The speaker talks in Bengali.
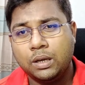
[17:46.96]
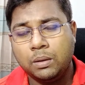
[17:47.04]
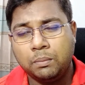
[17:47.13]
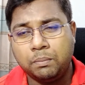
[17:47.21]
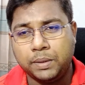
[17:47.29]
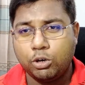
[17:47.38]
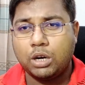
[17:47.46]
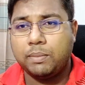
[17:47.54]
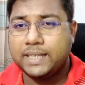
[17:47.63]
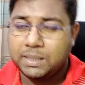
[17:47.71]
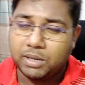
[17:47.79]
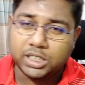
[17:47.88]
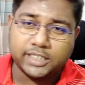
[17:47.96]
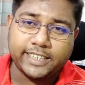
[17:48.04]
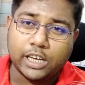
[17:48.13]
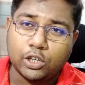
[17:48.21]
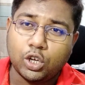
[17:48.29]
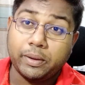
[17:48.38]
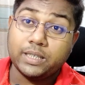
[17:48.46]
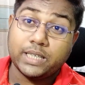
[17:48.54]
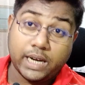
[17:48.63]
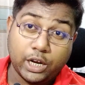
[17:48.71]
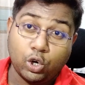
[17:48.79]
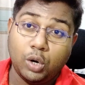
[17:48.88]
ভিডিওটা বেশি বেশি শেয়ার করবেন যারা
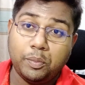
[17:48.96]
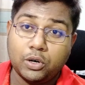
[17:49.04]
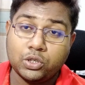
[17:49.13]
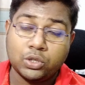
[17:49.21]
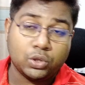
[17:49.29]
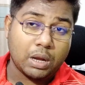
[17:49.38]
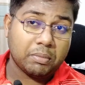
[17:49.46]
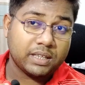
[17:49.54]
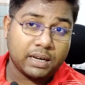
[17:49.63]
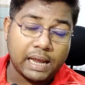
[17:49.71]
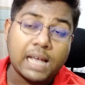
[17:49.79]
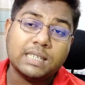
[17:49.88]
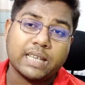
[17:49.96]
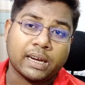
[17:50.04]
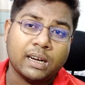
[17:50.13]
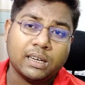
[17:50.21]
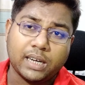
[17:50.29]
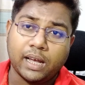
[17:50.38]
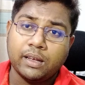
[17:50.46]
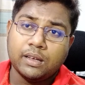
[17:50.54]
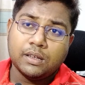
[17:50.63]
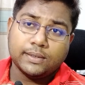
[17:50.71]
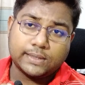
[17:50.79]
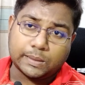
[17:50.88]
এখনও পর্যন্ত আমাদের এই চ্যানেলটা
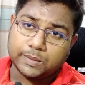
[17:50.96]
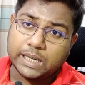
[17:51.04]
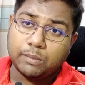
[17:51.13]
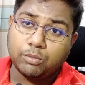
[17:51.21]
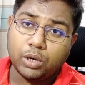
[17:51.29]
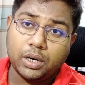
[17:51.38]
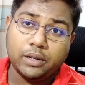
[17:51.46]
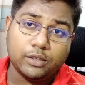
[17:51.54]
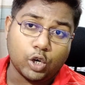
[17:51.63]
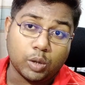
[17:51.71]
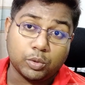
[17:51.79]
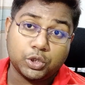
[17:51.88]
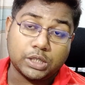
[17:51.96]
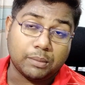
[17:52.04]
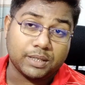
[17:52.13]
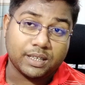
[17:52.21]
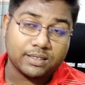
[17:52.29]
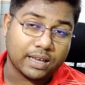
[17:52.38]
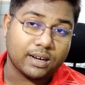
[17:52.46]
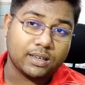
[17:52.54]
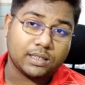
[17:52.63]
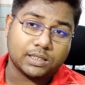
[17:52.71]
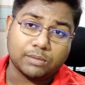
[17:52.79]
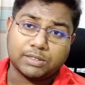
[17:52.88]
সাবস্ক্রাইব নি তারা অবশ্যই আমাদের চ্যানেলটা
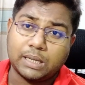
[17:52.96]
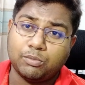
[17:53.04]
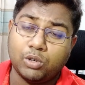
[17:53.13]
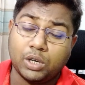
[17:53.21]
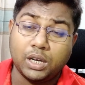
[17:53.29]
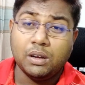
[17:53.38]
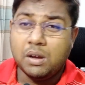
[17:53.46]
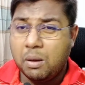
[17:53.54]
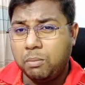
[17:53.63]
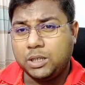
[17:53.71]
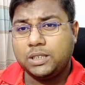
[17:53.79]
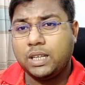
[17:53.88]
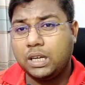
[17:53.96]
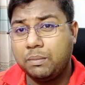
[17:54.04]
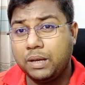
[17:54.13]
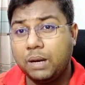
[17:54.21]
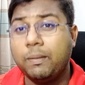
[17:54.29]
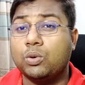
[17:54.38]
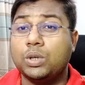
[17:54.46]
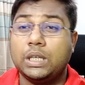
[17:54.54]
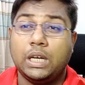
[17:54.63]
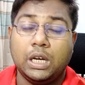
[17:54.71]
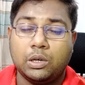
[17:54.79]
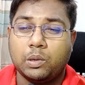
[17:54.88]
সাবস্ক্রাইব করে পাশে থাকা বেল বাটনটি
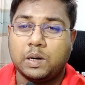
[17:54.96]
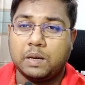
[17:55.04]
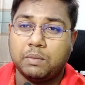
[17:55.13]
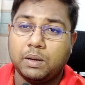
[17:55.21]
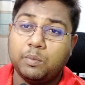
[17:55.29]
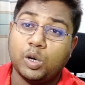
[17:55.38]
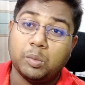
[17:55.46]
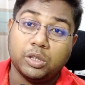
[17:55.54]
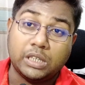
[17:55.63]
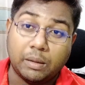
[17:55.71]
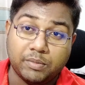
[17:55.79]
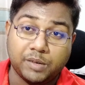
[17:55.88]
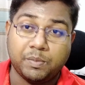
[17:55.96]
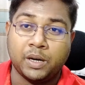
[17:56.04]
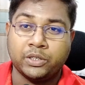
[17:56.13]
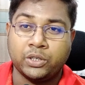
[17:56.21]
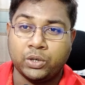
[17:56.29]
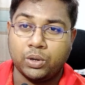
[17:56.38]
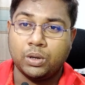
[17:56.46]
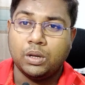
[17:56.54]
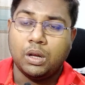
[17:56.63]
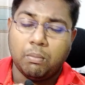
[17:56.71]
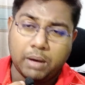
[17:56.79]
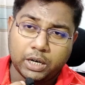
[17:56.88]
ক্লিক করে রাখবেন পরবর্তী আপডেট পাওয়ার জন্য
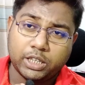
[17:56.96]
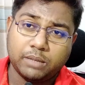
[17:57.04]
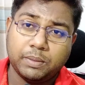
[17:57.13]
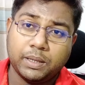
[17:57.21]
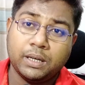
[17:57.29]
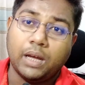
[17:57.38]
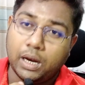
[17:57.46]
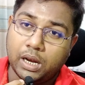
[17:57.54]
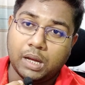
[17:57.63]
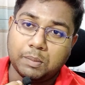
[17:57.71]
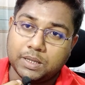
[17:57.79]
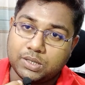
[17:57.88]
ভালো থাকবেন আল্লাহ হাফেজ